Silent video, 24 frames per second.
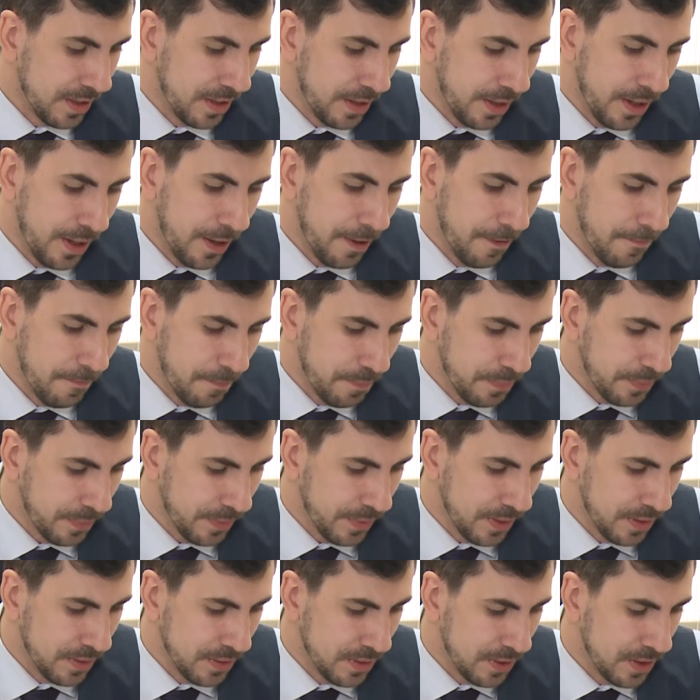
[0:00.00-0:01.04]

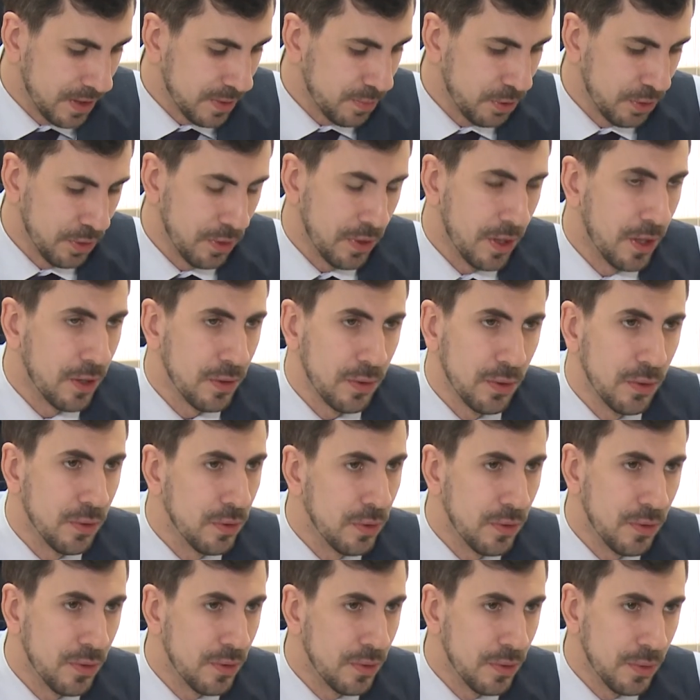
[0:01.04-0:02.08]
или транспортную карту
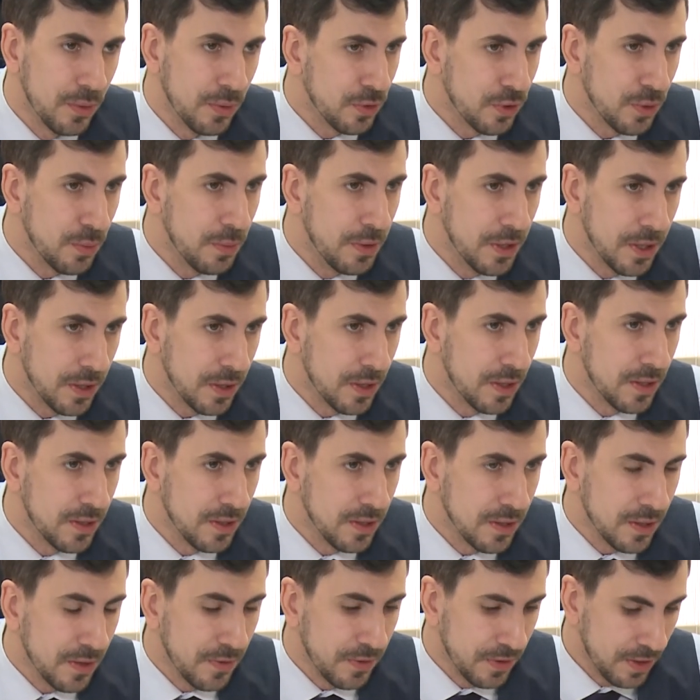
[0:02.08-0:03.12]
иного субъекта
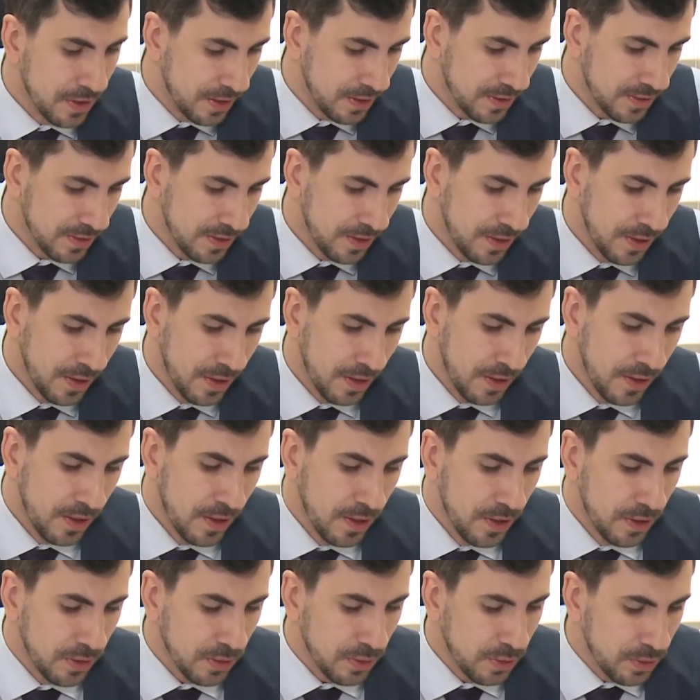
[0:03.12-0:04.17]
Российской Федерации,
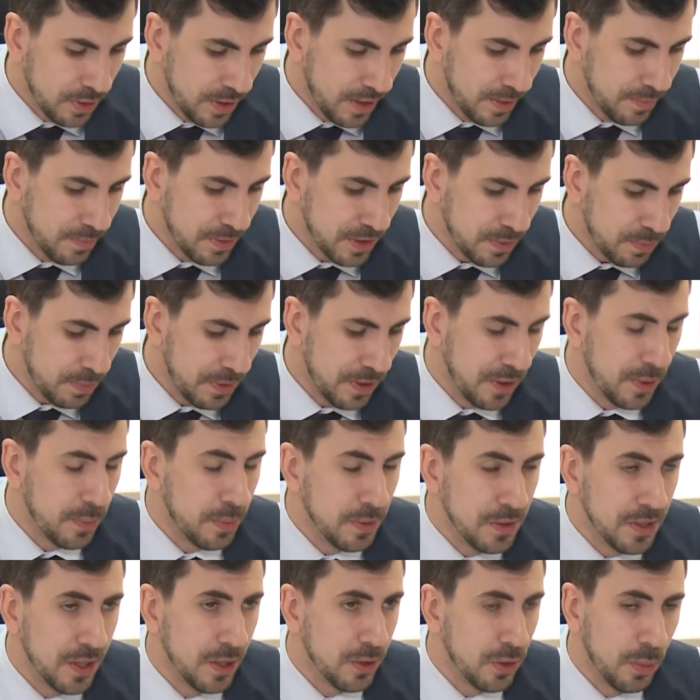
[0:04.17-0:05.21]
то там с первой
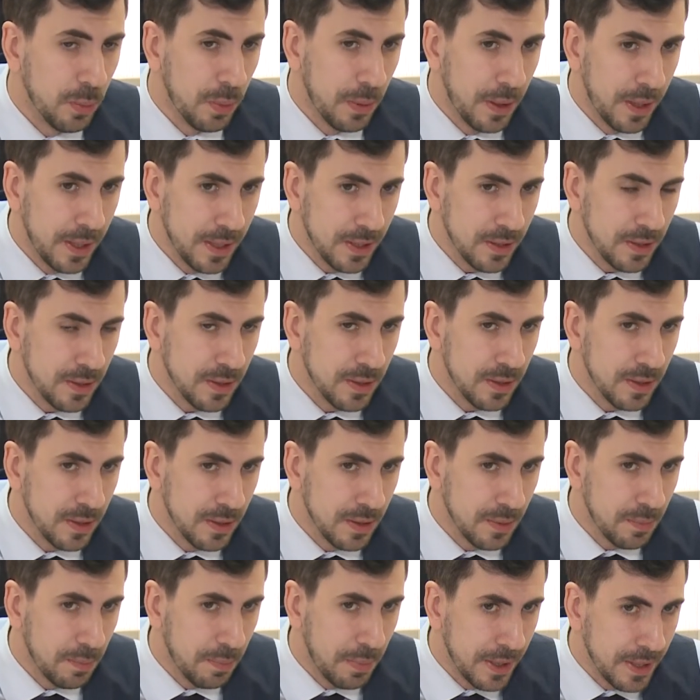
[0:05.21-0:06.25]
по 10
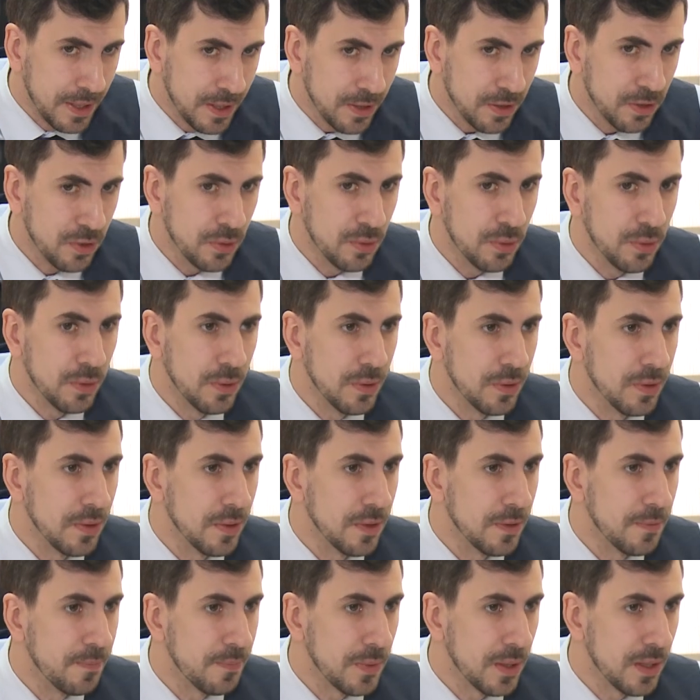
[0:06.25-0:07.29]
э, поездку
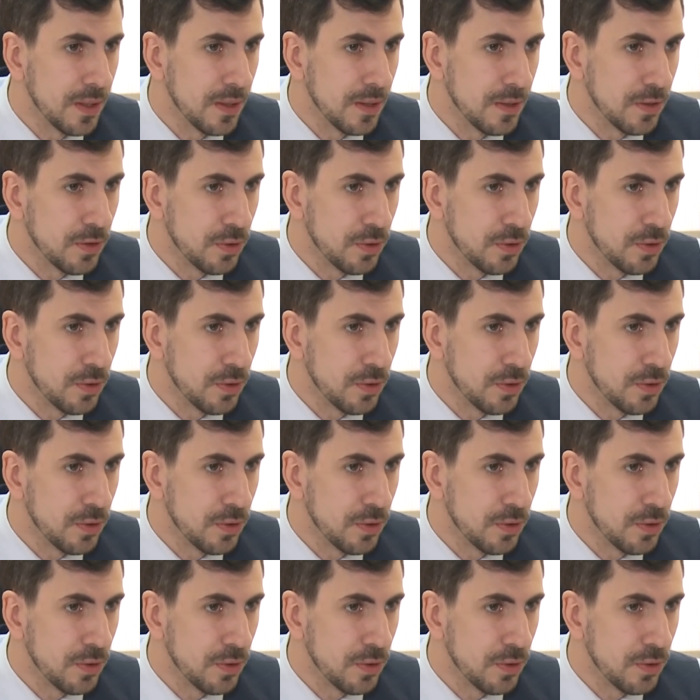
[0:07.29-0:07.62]
э,